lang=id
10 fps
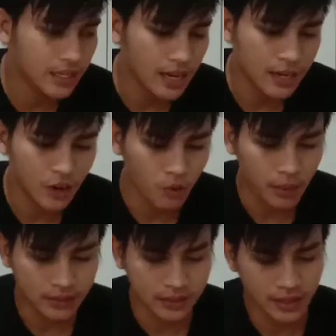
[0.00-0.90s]
ya, ada
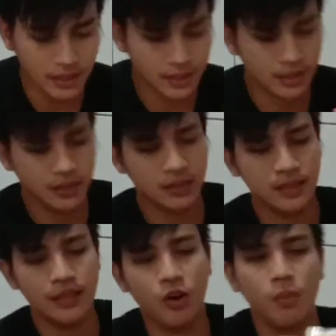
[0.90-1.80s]
obatnya
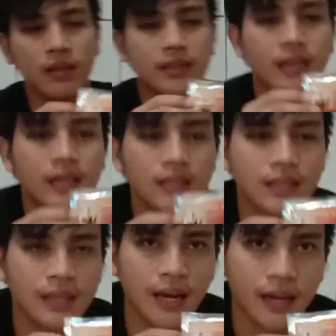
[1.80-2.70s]
ini obatnya
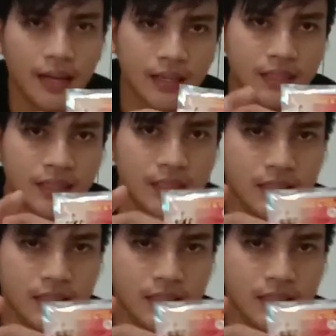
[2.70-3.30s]
yang kayak gini